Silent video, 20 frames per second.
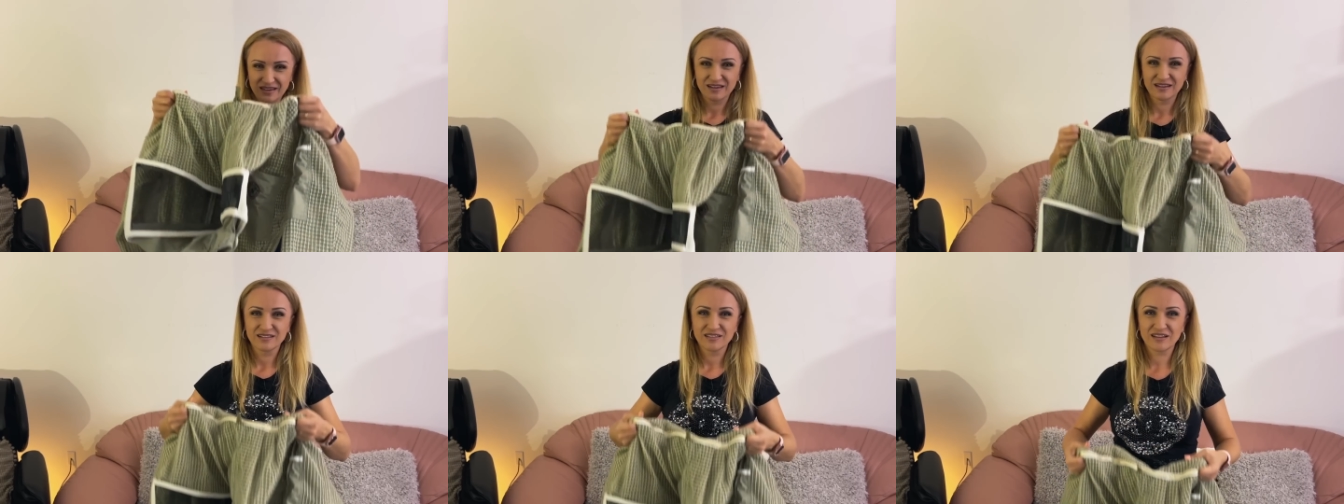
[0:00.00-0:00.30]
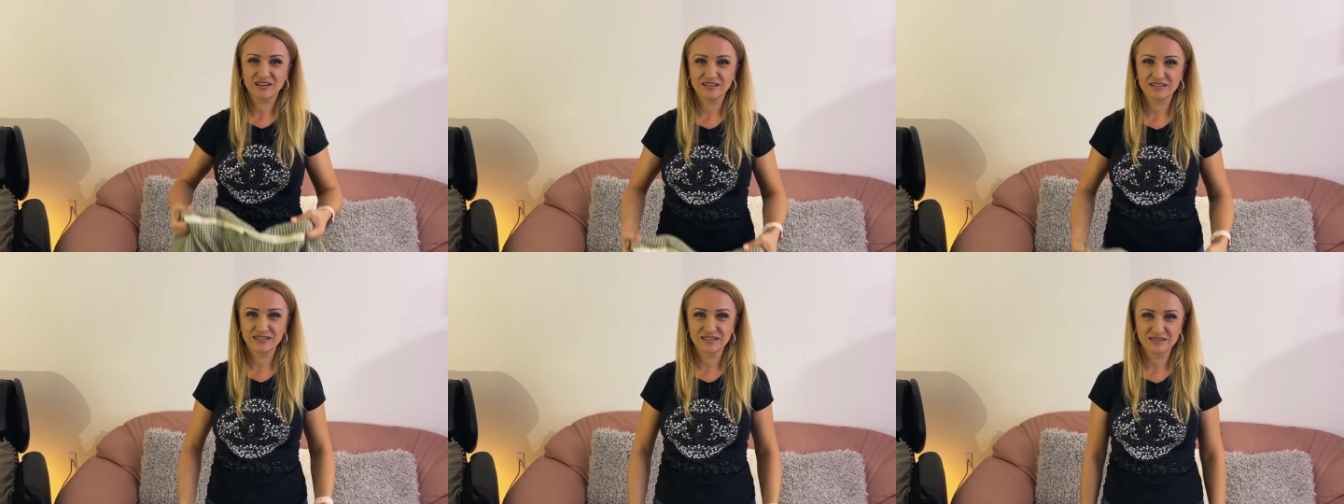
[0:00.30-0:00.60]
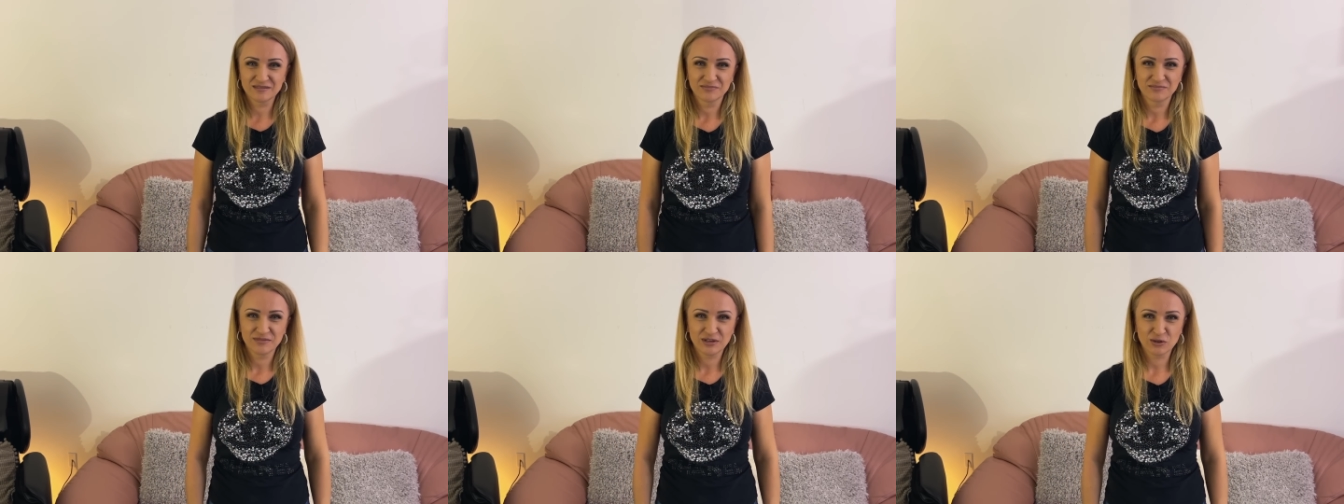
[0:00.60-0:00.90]

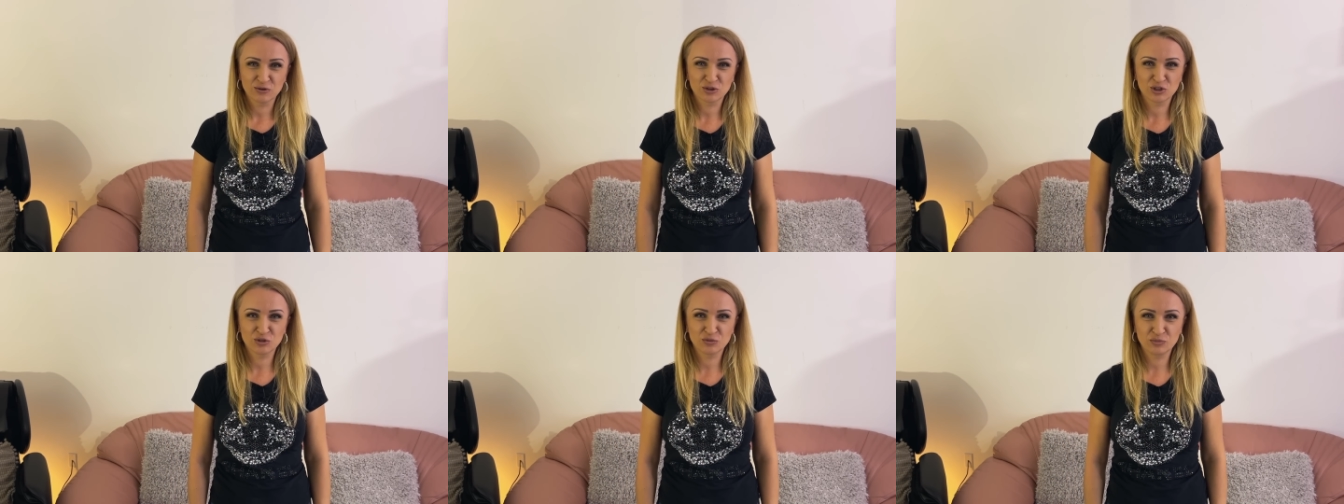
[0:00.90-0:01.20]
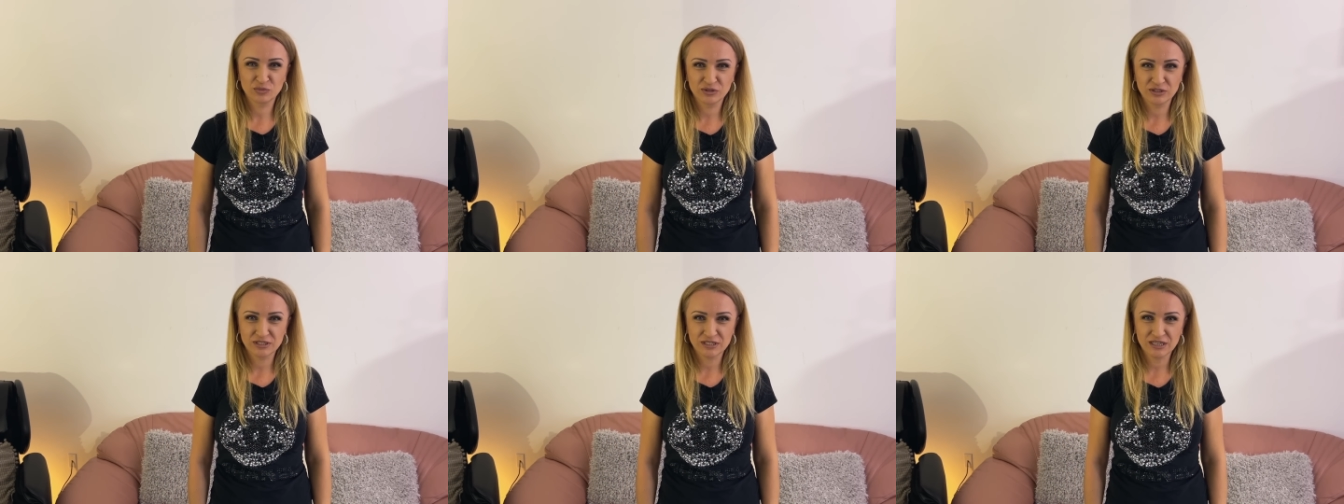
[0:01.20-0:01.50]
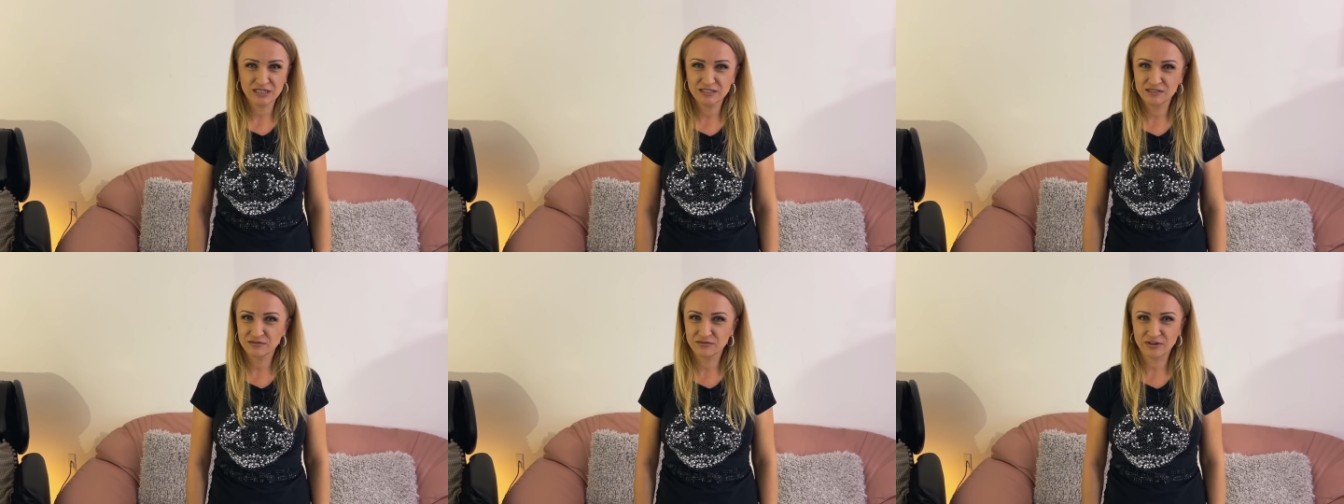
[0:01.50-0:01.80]
Ладно, так уж и быть.
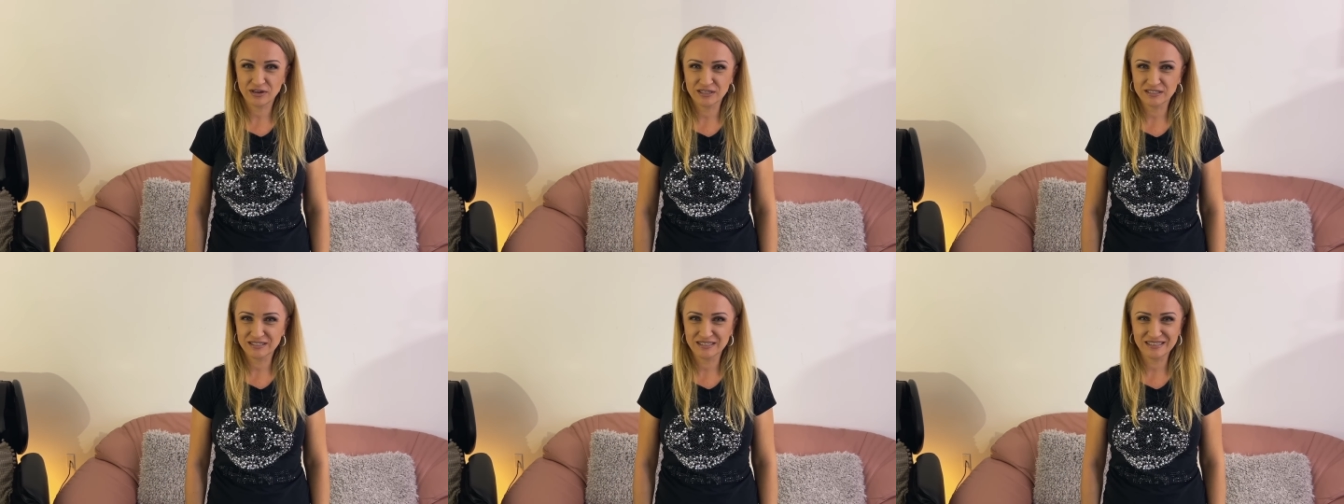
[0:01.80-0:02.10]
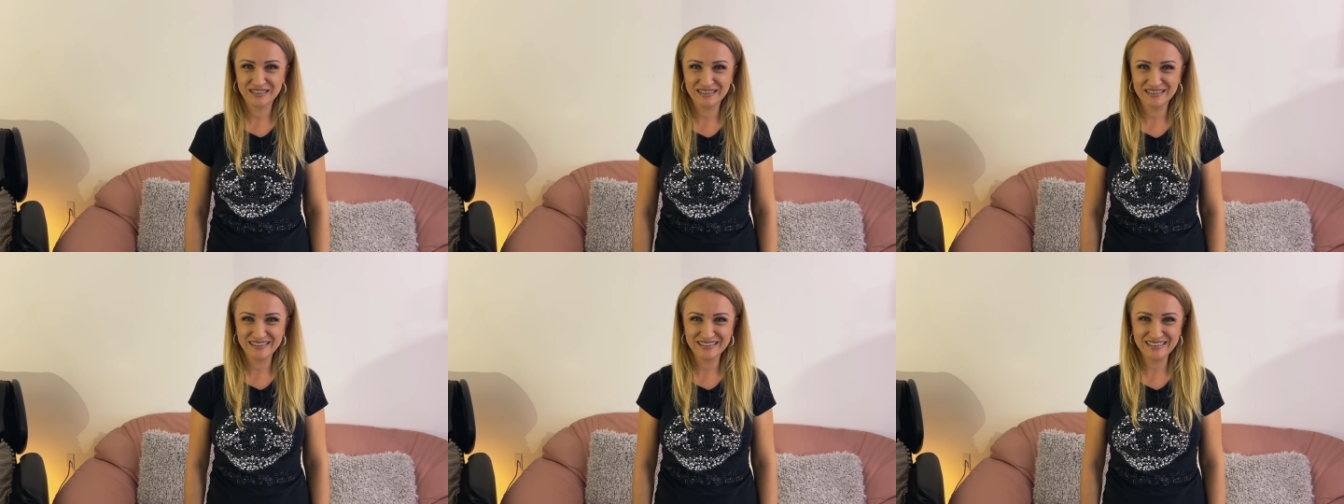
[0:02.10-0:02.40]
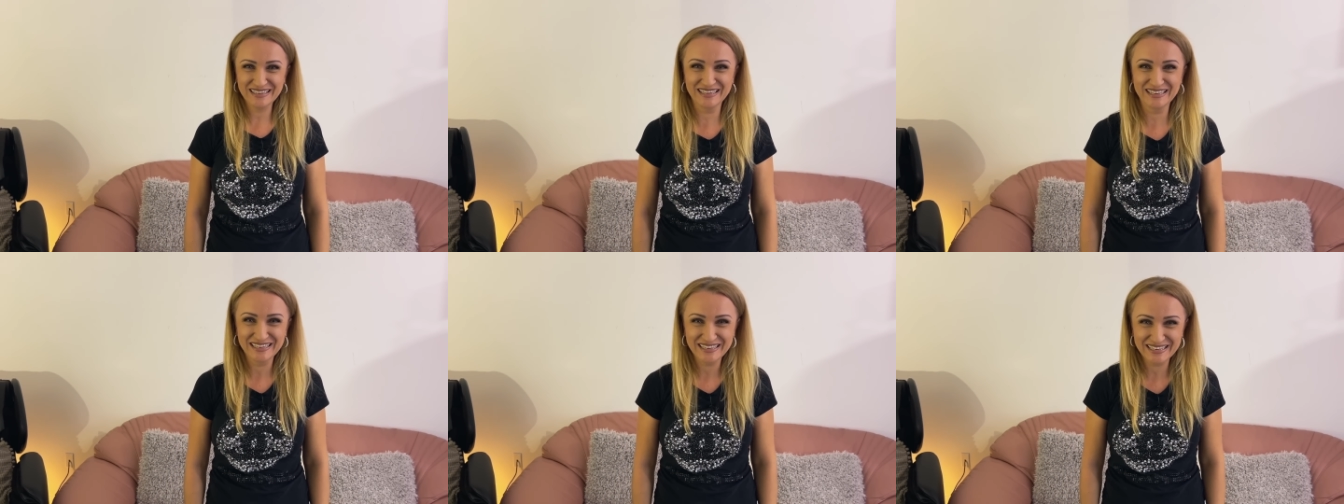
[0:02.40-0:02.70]
Ради Хлеба вас. и зрелищ.